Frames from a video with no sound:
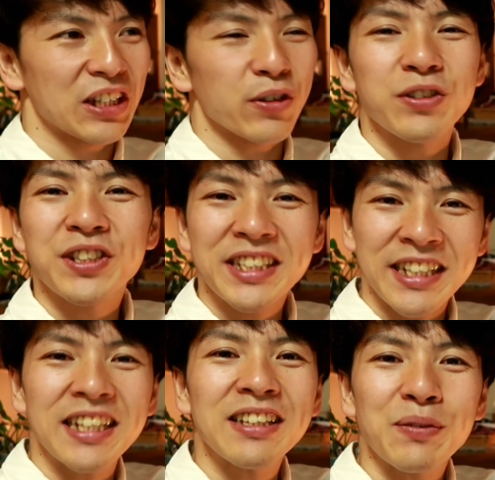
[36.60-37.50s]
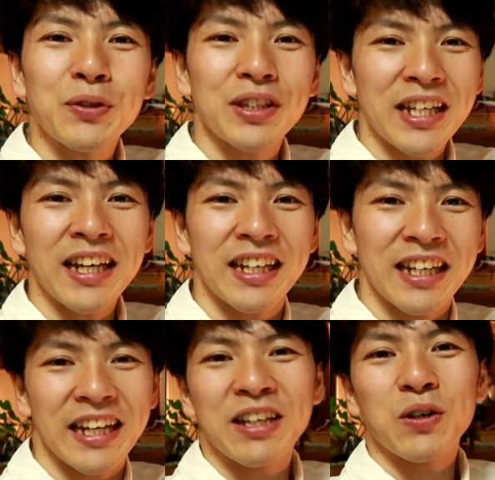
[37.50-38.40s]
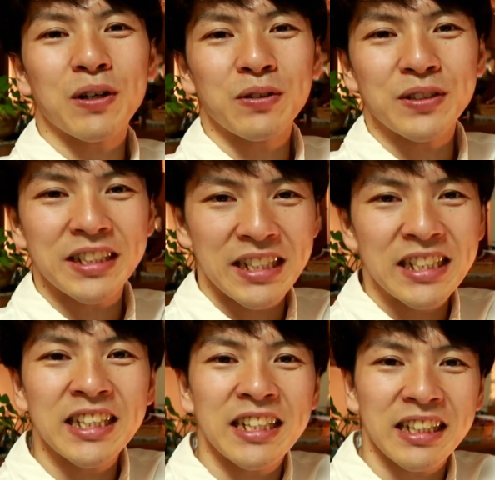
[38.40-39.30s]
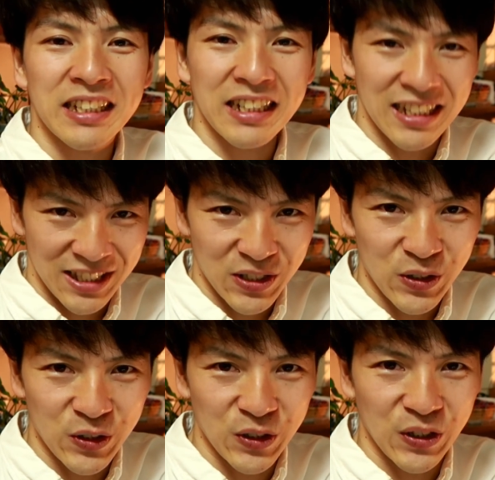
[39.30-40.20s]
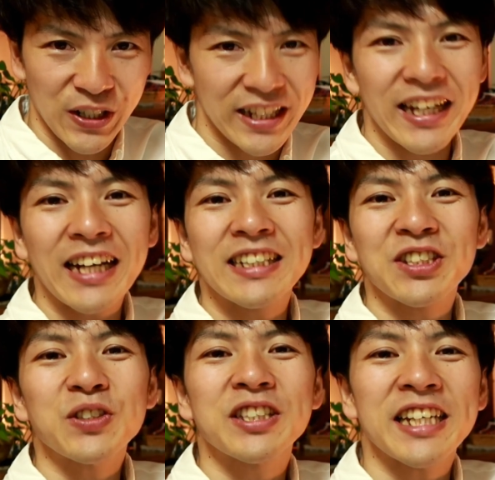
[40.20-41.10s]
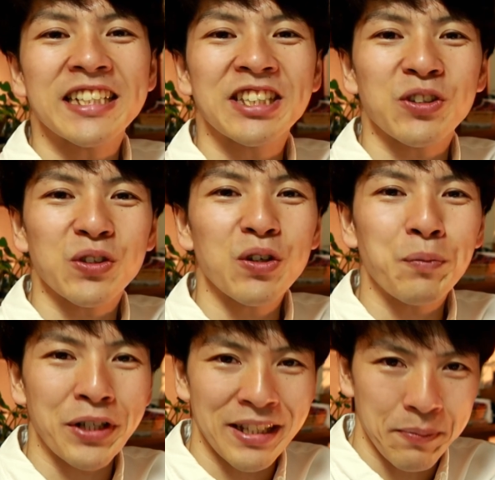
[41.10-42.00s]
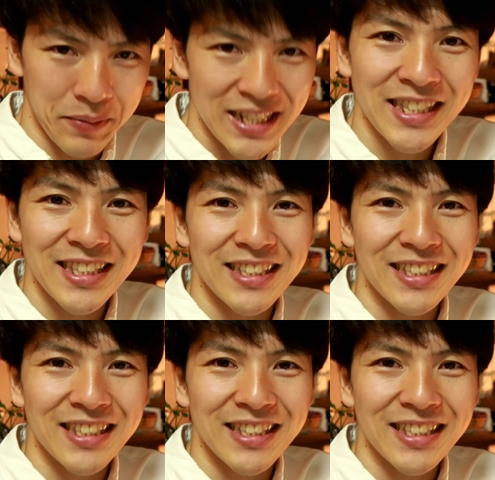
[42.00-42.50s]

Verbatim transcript: 共有したいなと思って、今日はこの人力車に関する話をシェアしようと思いま